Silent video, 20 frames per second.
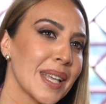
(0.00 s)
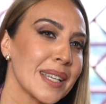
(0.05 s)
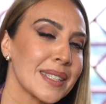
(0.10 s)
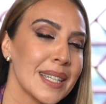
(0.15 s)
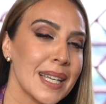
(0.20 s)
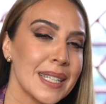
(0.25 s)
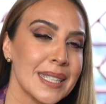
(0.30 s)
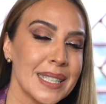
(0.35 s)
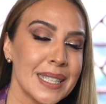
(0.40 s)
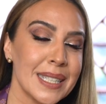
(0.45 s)

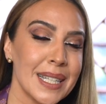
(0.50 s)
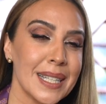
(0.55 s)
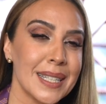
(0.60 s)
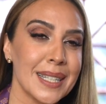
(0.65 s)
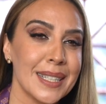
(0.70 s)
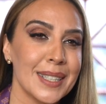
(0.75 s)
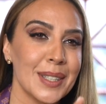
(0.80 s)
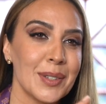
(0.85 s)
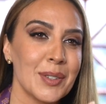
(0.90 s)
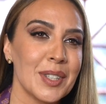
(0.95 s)
¿Sabes qué es el
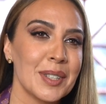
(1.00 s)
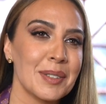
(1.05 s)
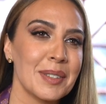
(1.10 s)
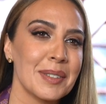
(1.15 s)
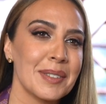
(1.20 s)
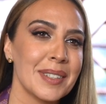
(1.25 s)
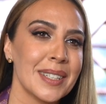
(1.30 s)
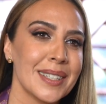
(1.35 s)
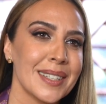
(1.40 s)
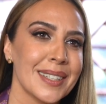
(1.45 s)
atractivo de
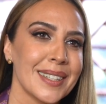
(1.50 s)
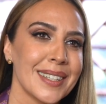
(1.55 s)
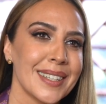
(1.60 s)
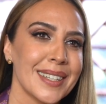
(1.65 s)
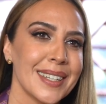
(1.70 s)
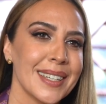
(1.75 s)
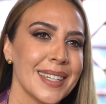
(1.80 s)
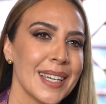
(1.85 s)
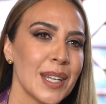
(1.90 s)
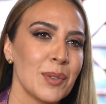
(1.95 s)
vivir?
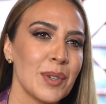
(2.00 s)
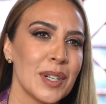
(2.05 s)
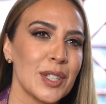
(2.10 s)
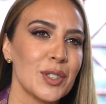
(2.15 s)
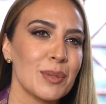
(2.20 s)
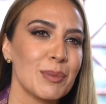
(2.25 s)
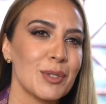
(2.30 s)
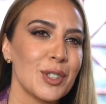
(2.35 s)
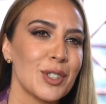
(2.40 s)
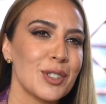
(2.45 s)
Que nunca
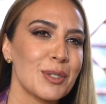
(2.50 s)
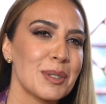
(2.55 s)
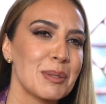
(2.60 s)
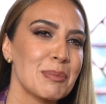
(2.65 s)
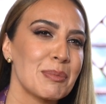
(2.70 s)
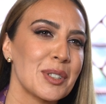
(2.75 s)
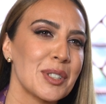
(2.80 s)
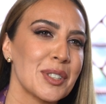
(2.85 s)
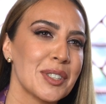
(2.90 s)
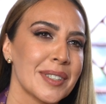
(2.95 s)
somos los
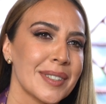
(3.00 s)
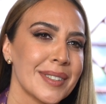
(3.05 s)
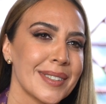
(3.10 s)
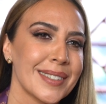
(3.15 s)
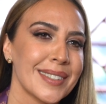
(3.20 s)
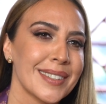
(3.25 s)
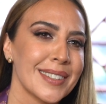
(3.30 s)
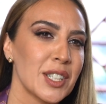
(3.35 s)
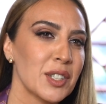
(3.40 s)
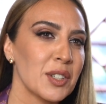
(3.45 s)
mismos.
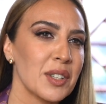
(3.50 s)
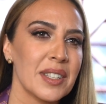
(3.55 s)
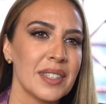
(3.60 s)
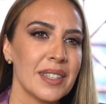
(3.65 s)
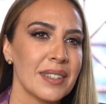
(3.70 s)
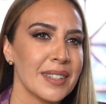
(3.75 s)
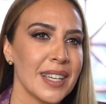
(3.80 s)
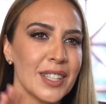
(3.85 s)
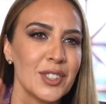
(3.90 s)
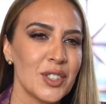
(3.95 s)
Dentro de
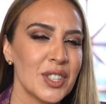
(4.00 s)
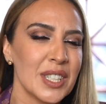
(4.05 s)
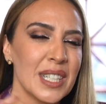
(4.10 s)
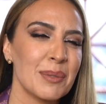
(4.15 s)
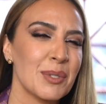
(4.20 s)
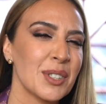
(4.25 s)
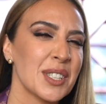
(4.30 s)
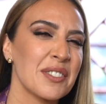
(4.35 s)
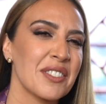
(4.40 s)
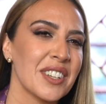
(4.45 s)
10 años
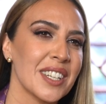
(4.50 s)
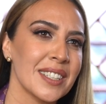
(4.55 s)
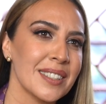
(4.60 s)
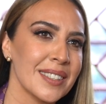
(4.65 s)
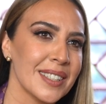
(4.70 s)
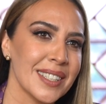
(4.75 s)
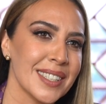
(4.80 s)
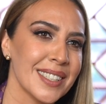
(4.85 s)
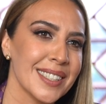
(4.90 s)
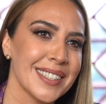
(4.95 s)
seremos
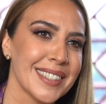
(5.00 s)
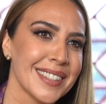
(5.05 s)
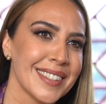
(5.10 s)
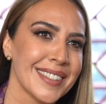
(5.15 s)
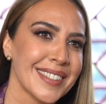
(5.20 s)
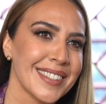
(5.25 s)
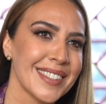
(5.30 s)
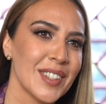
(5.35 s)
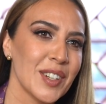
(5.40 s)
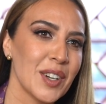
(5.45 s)
diferentes.
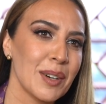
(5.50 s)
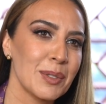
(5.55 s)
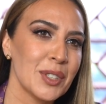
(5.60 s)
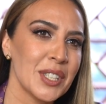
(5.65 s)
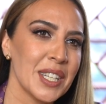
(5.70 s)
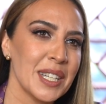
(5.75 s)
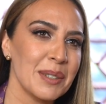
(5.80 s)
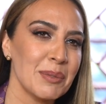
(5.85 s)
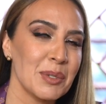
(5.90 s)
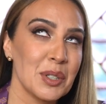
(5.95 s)
¿Cómo
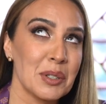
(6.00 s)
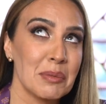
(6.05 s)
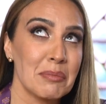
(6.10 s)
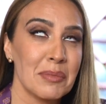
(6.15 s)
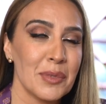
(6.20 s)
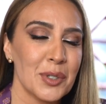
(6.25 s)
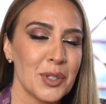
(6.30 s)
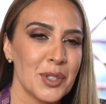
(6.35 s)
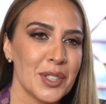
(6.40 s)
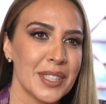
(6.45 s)
seremos?
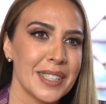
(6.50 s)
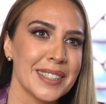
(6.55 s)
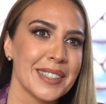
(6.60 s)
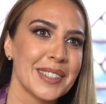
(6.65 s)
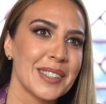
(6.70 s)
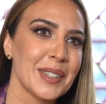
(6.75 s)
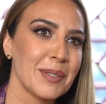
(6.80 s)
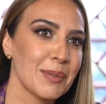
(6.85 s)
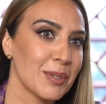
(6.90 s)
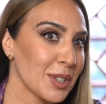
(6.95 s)
No lo sé,
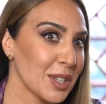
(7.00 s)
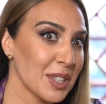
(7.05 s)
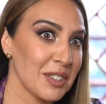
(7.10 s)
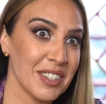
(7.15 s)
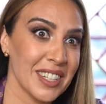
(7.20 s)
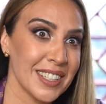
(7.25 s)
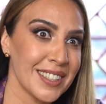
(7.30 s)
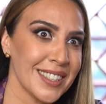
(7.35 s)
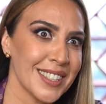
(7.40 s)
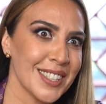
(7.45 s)
pero
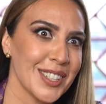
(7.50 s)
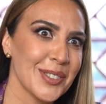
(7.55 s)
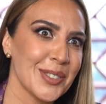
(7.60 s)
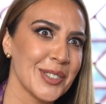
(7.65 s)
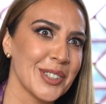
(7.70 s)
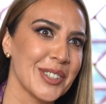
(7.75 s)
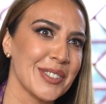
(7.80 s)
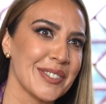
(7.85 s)
diferentes seguro.